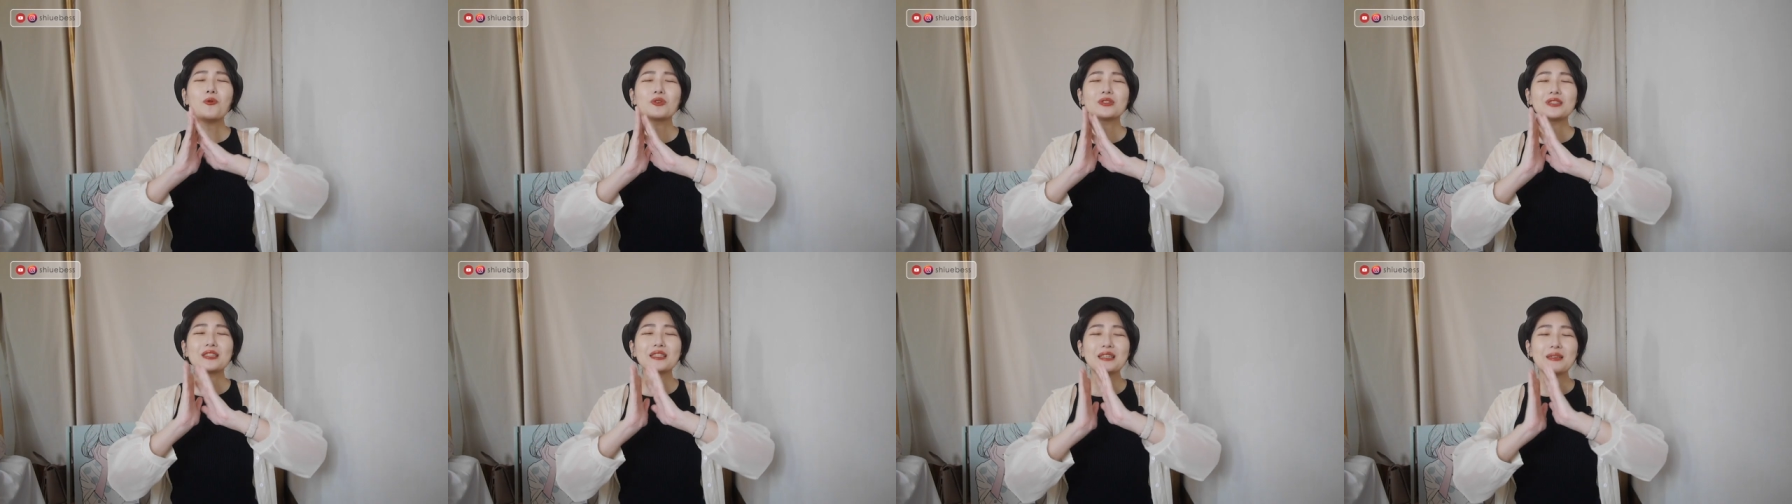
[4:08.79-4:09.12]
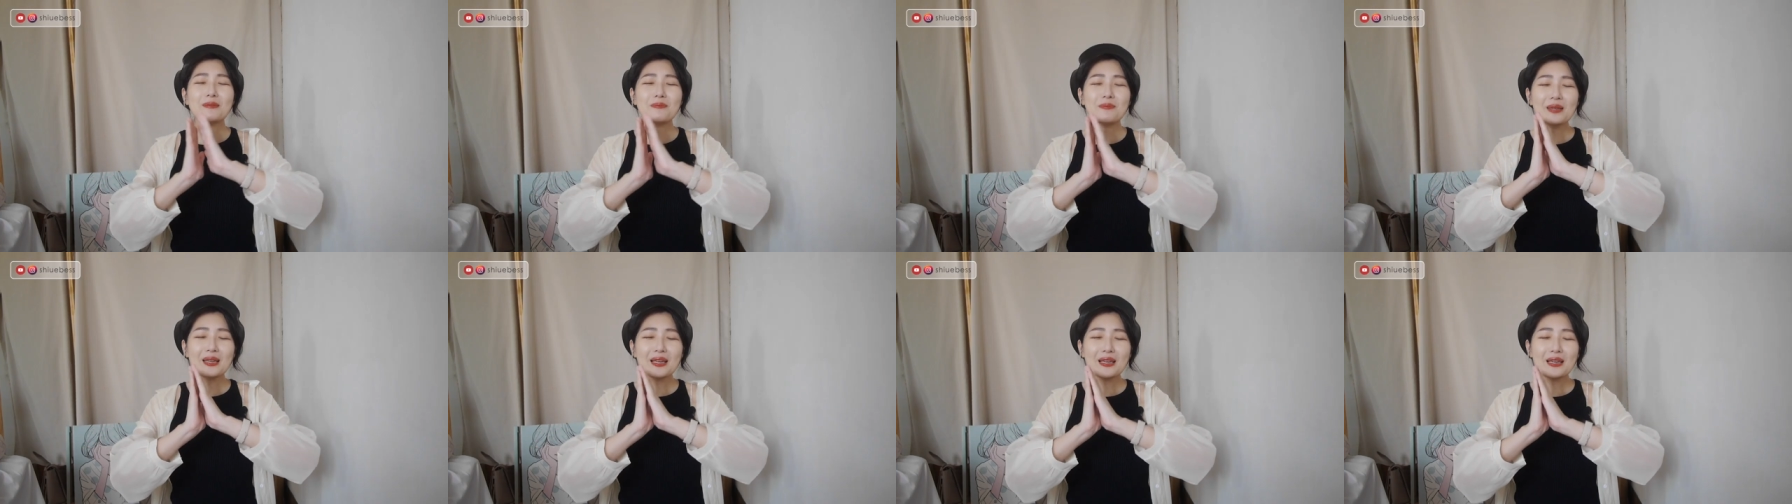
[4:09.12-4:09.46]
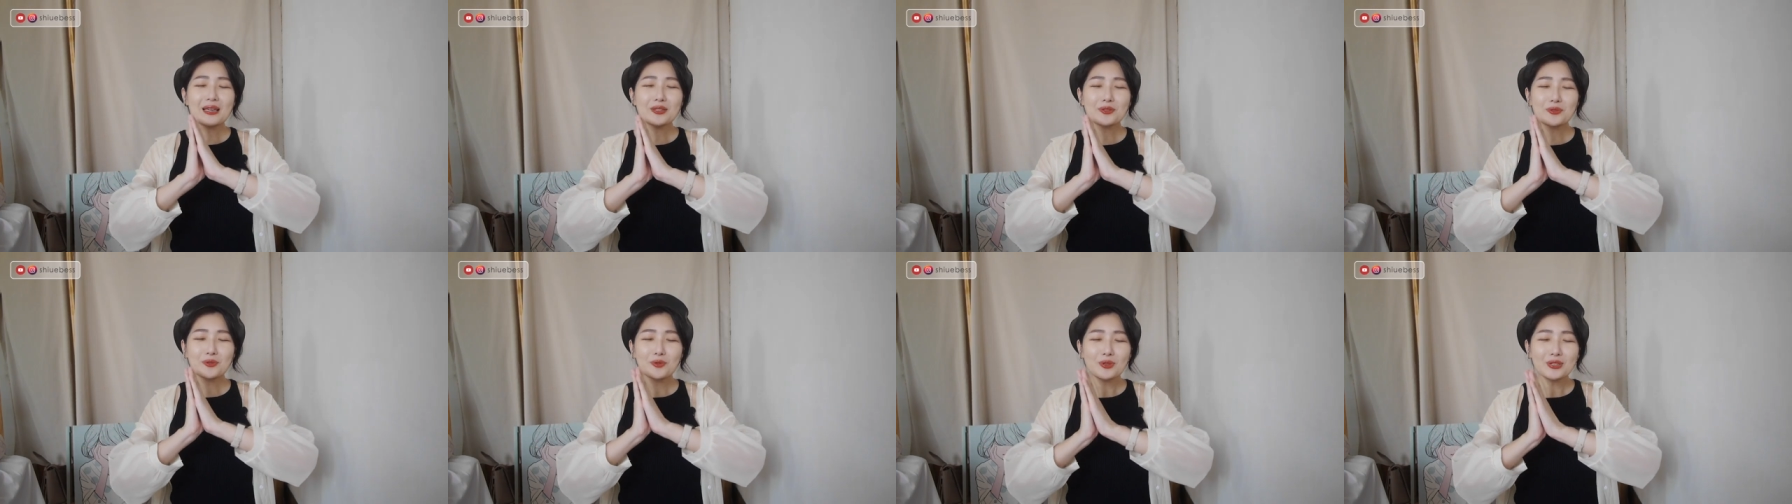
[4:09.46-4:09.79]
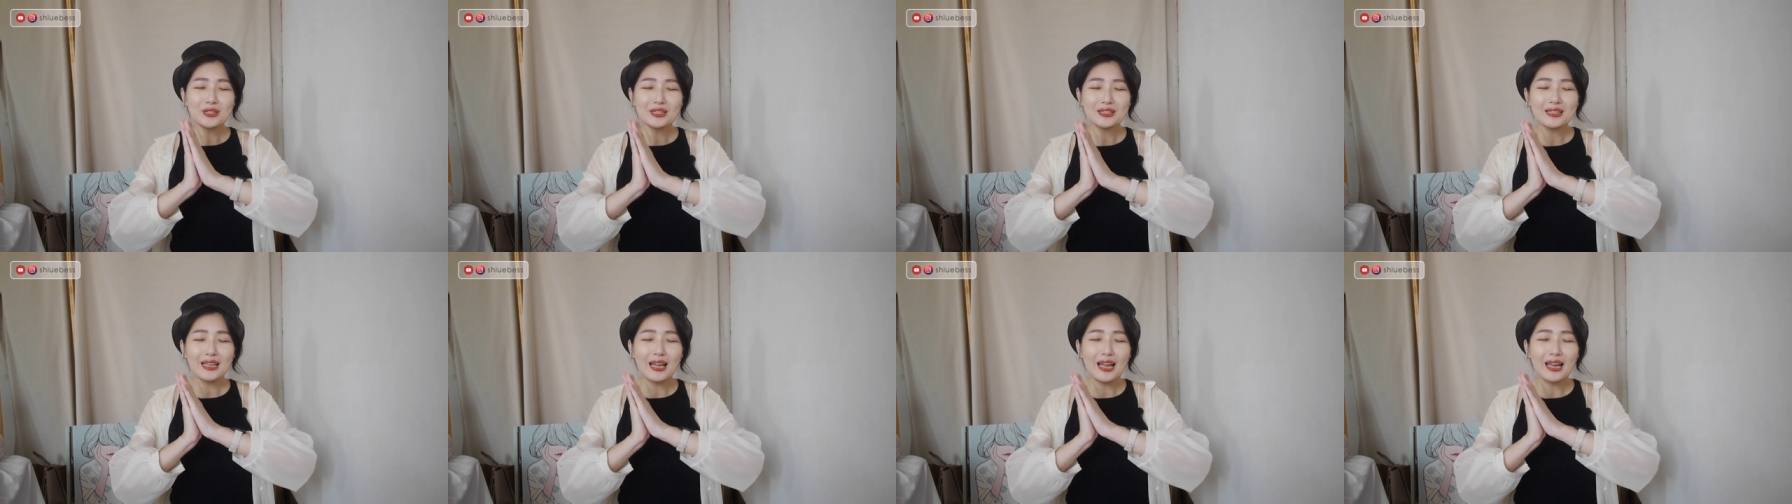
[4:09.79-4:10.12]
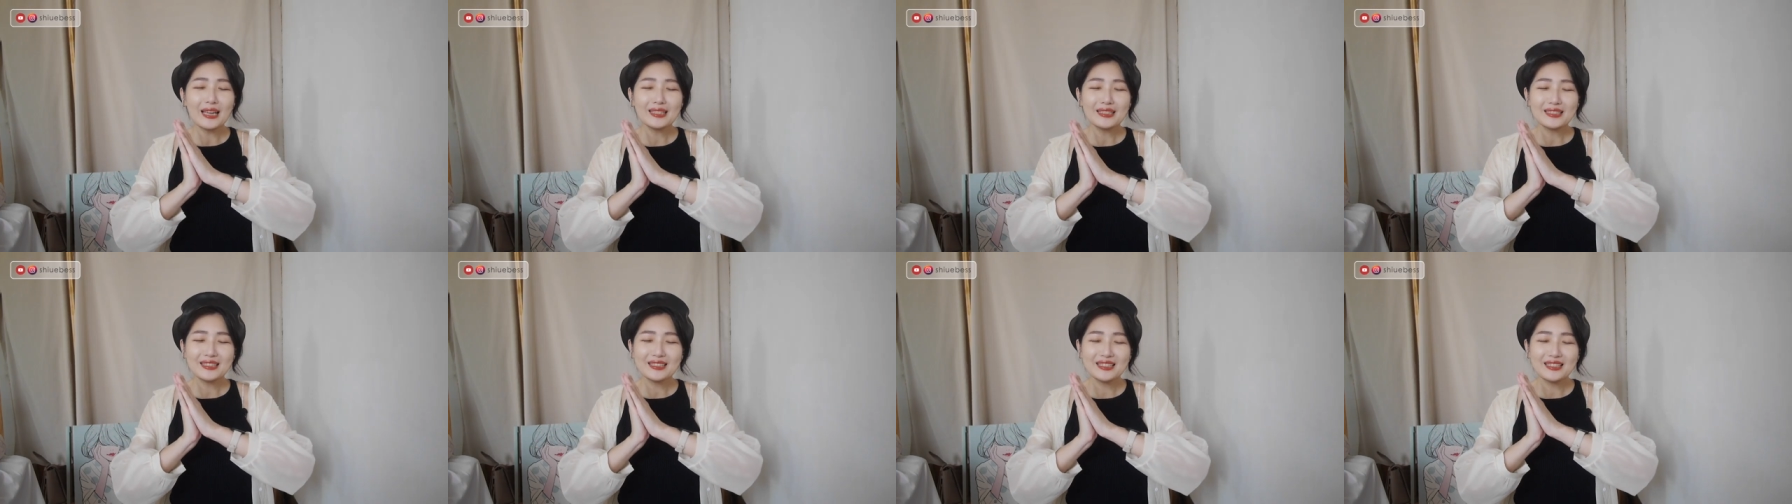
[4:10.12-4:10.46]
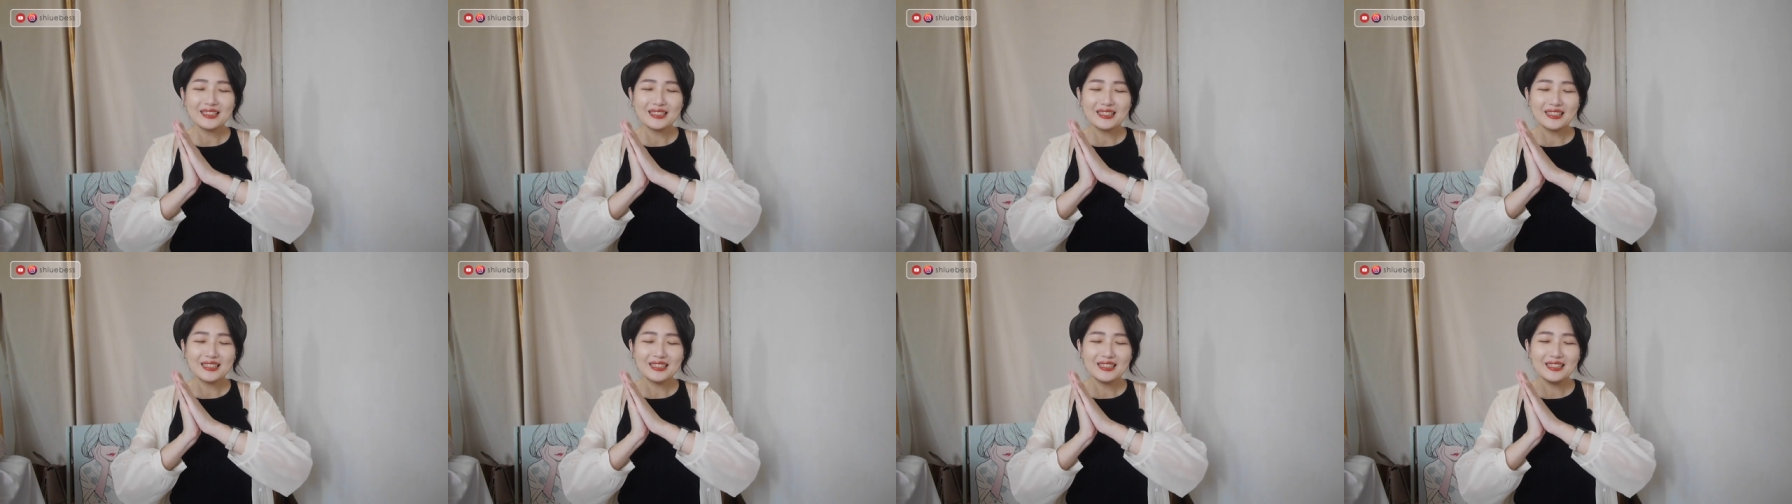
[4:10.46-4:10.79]
我的影片说实在那
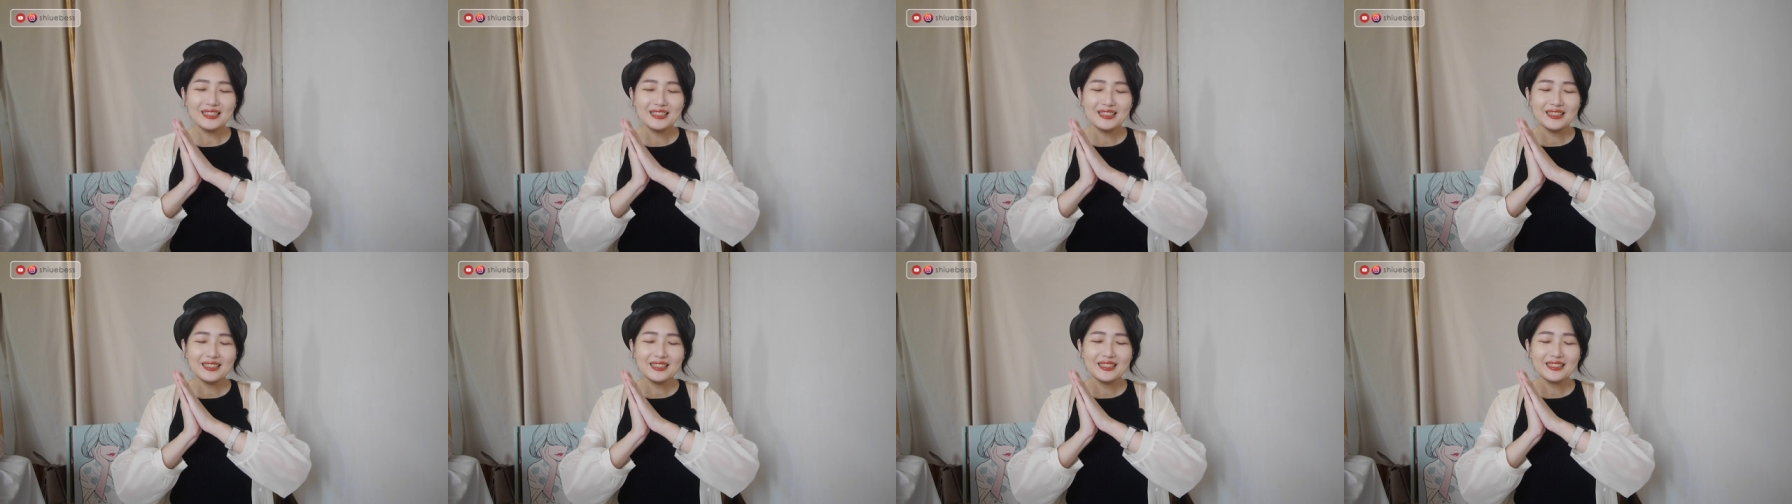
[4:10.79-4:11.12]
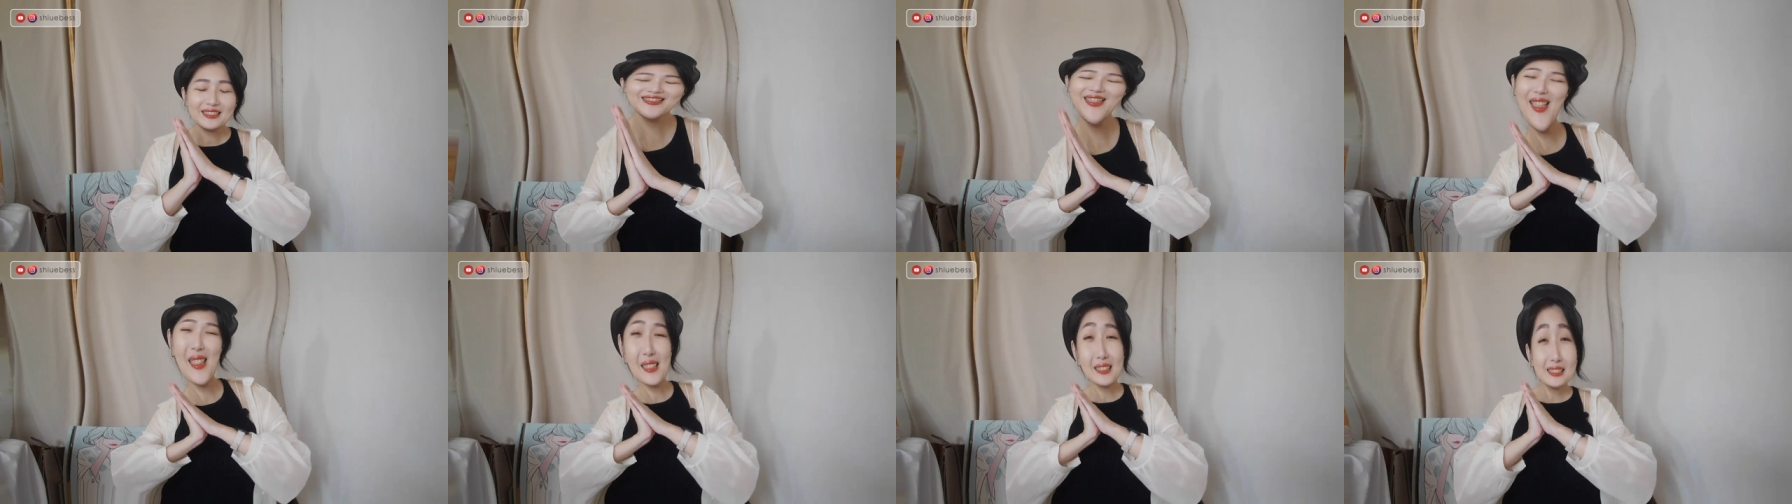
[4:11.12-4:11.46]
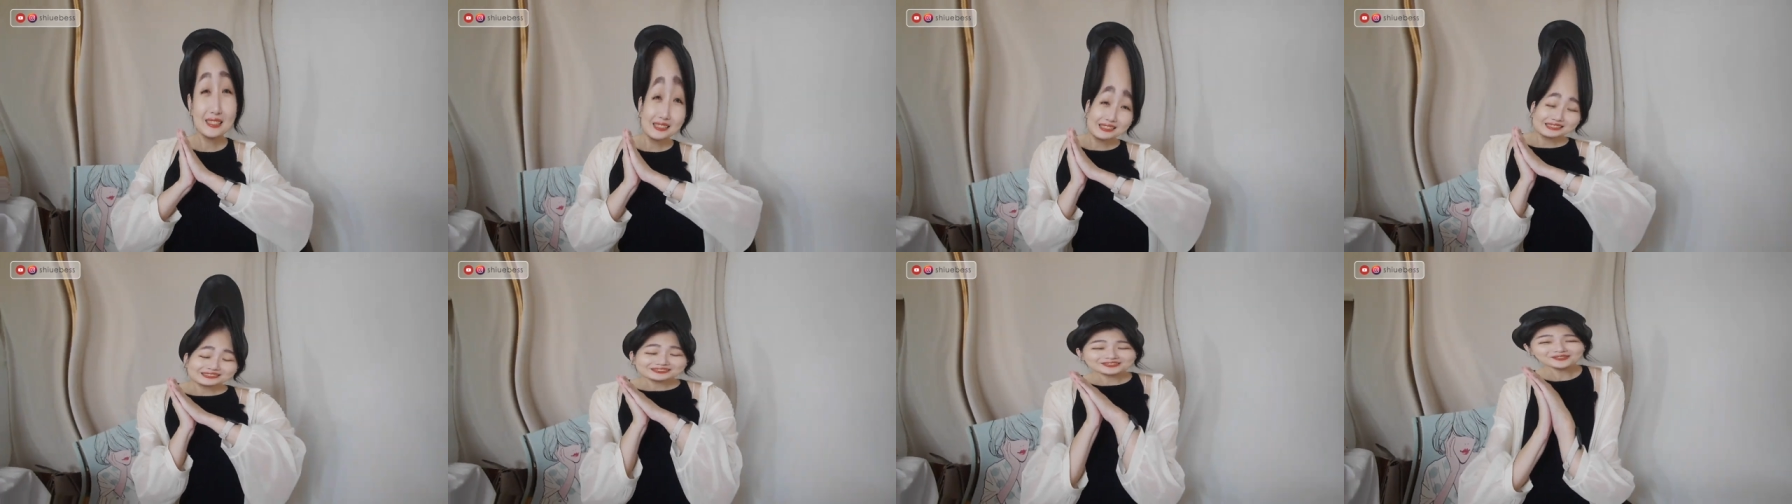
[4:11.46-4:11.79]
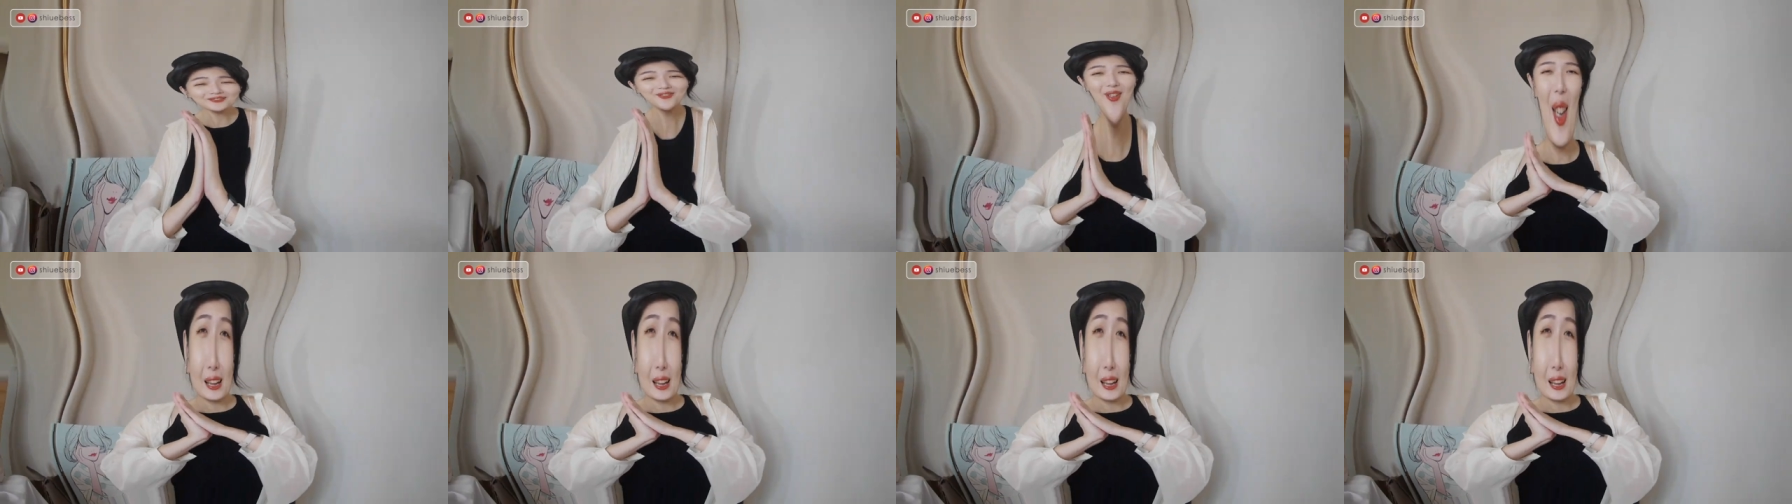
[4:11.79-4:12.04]
个。点击率